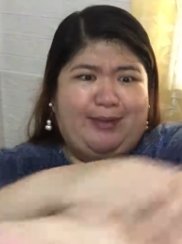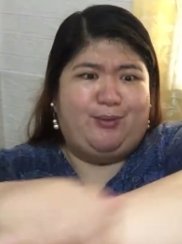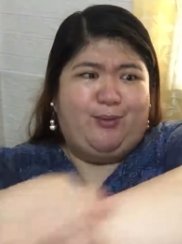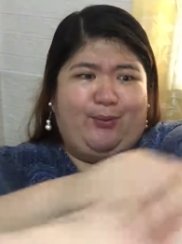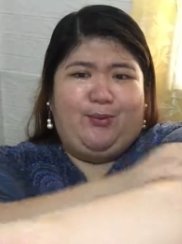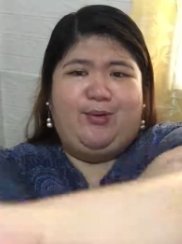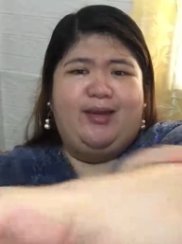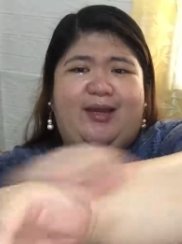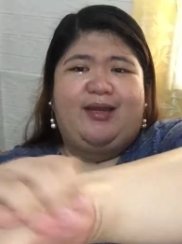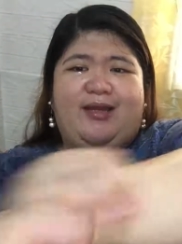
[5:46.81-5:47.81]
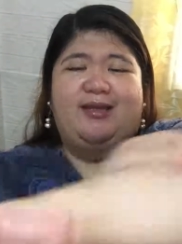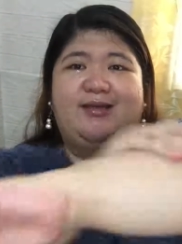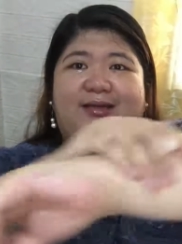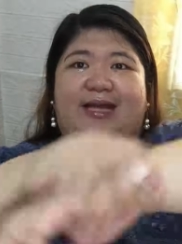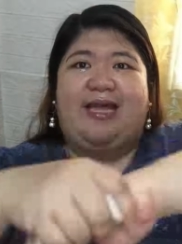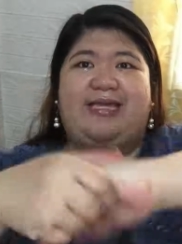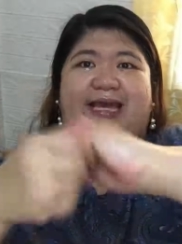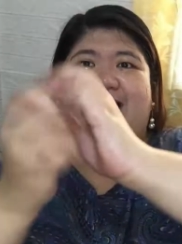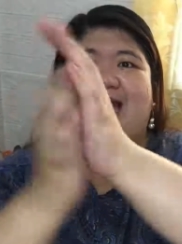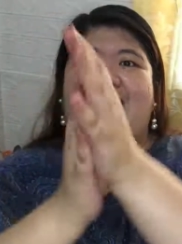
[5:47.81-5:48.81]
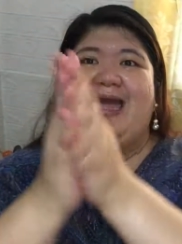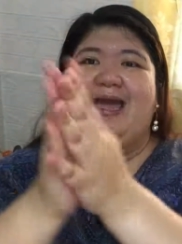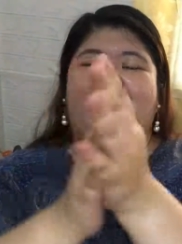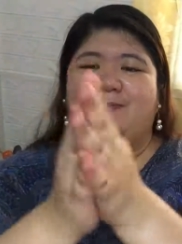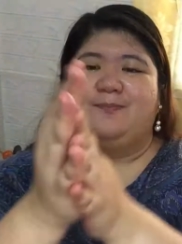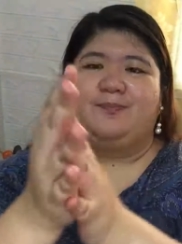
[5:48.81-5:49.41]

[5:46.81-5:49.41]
Hello! Ayan.